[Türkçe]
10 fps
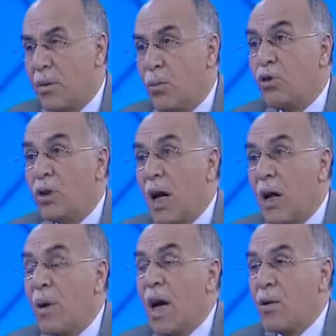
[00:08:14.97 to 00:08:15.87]
Bu
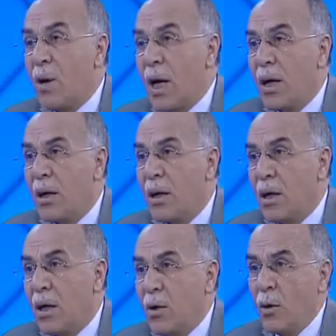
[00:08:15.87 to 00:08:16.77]
sıralamaya göre
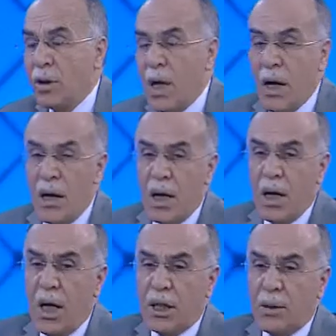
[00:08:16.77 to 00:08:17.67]
Yoksa
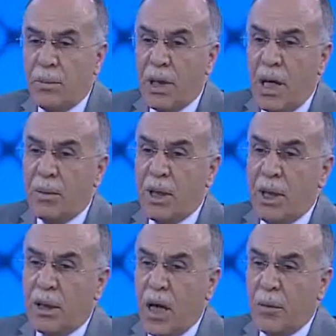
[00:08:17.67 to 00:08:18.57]
e, şimdi diyelim ki
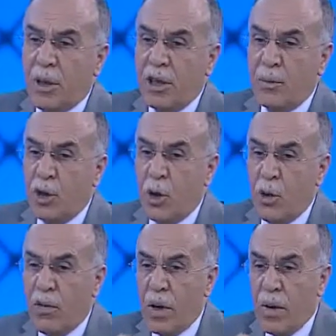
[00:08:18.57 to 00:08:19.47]
itikat bilgisi bir şey
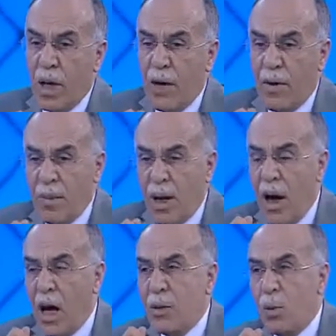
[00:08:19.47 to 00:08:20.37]
yok. Efendim ben
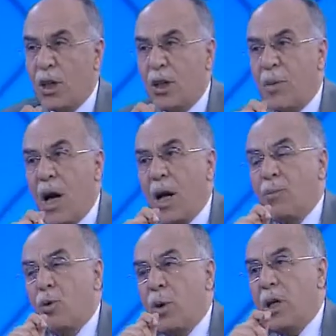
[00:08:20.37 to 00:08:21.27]
alim olacağım bir
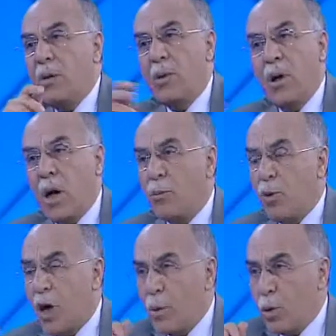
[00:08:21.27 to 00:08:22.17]
Arapça öğreneyim.
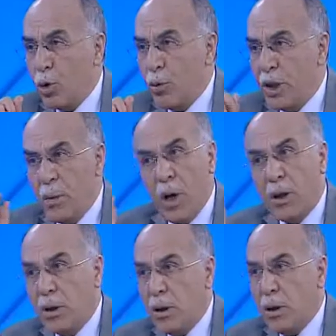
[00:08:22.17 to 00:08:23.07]
Arapça öğrenmek kötü bir şey mi?
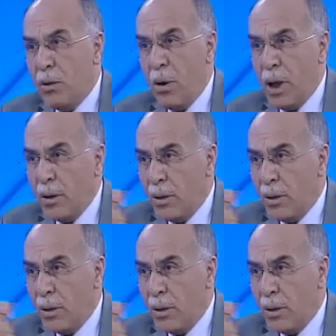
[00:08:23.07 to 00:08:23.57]
Hayır değil. Öğren.